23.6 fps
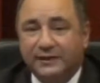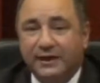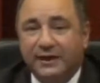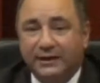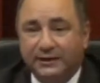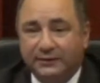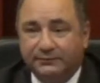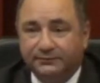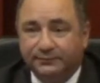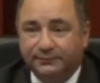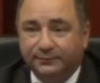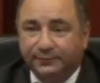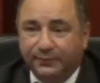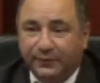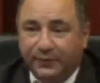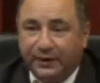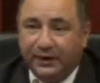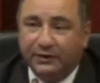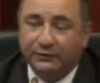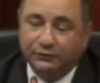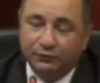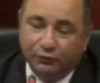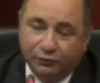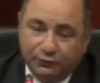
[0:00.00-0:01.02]
değilim.
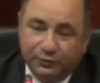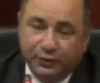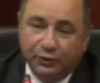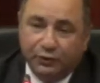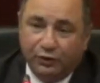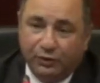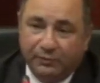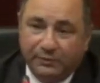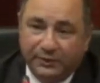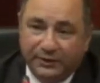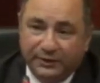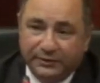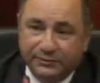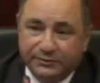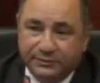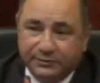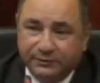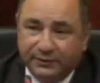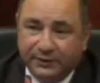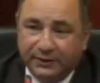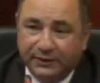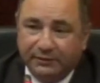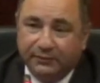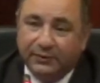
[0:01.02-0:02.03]
Yani uzman olmadığı
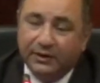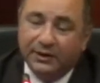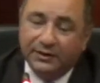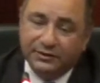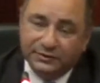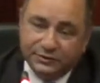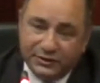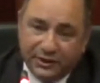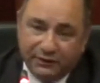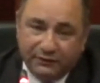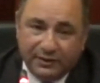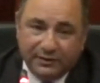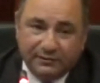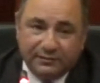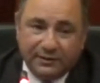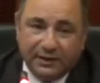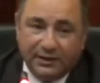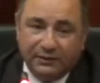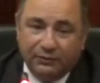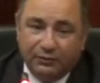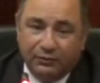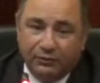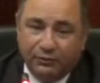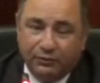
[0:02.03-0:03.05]
için değilim.
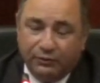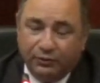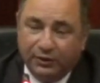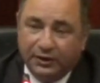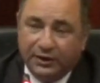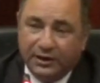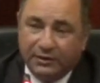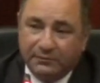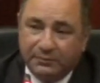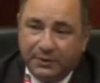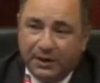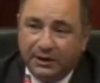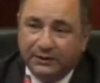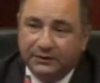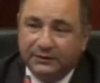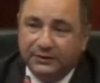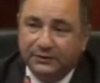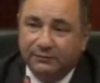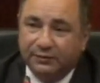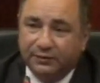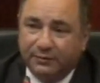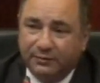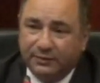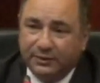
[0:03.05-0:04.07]
Çevresel olarak
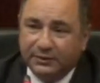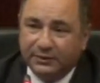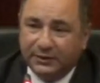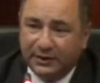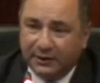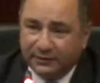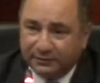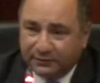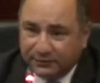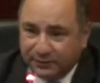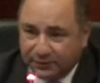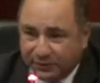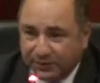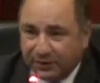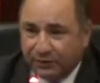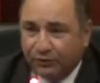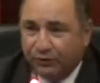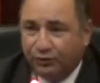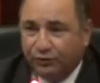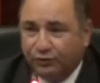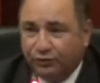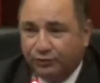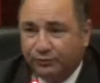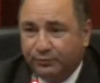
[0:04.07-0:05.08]
baktığım zaman kesinlikle
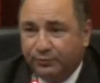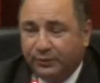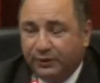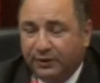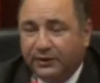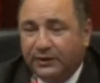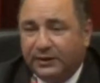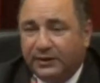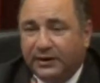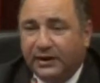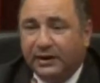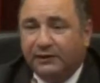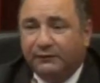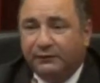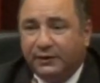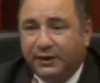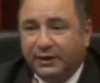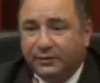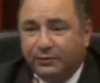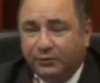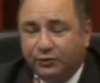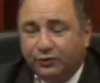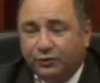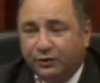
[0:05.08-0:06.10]
gönlüm el
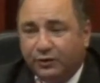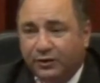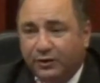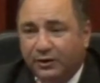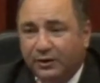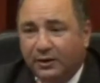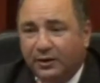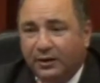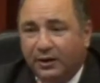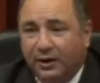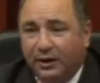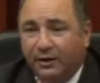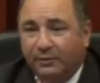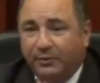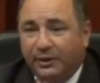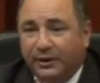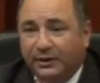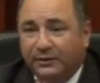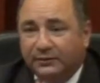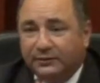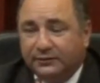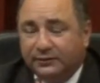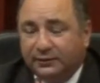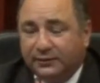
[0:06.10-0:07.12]
vermiyor.
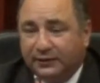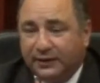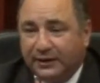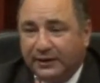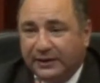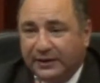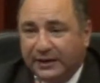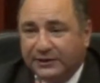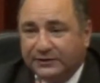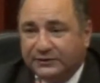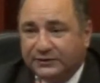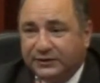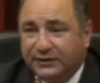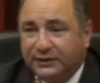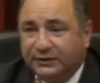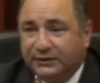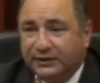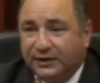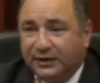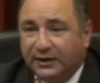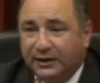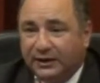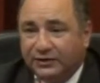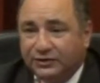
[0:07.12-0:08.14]
Ama enerji
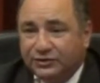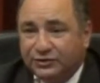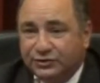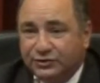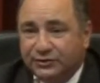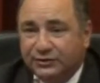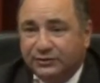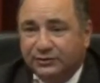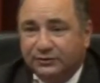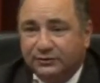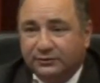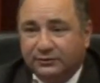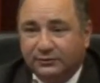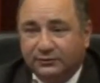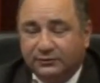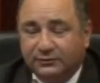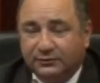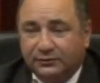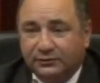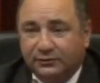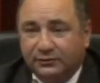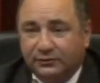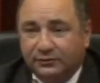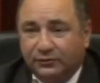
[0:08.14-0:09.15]
ihtiyacının e,